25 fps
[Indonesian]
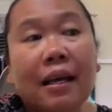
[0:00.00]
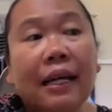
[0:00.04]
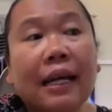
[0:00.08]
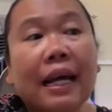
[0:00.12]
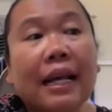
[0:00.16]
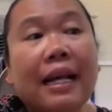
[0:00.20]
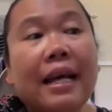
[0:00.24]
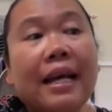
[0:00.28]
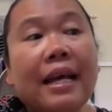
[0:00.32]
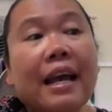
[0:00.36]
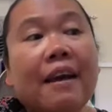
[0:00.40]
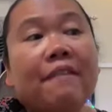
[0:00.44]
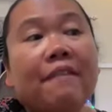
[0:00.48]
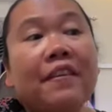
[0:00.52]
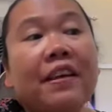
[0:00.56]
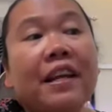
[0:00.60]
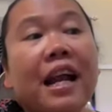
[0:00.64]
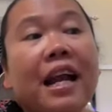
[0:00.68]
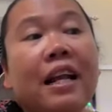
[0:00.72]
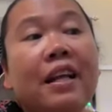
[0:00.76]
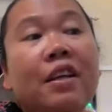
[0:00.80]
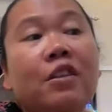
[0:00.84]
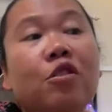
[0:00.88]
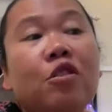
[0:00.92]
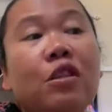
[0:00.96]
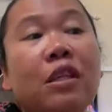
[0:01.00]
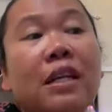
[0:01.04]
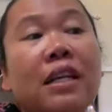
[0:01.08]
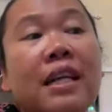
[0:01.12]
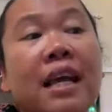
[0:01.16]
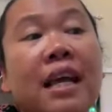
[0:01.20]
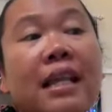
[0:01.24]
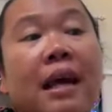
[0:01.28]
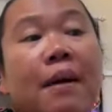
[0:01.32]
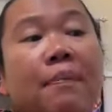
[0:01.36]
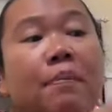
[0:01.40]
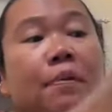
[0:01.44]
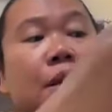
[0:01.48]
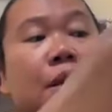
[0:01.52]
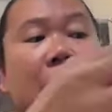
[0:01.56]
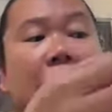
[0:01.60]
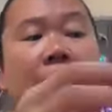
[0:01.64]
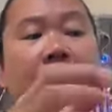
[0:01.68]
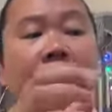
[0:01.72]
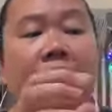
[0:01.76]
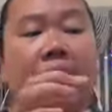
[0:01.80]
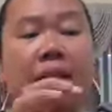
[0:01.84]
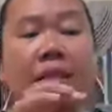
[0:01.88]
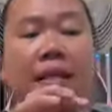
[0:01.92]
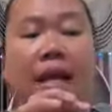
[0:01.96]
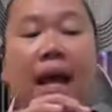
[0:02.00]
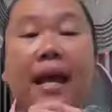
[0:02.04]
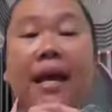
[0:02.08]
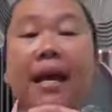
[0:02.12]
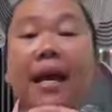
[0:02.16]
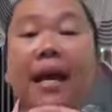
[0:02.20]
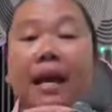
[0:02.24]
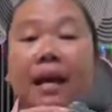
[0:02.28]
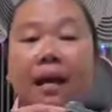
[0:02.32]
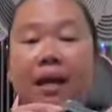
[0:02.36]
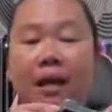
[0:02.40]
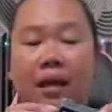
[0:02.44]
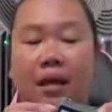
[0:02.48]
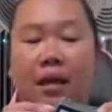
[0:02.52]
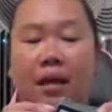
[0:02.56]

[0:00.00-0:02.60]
Karena yang viral itu ternyata bukan channel saya.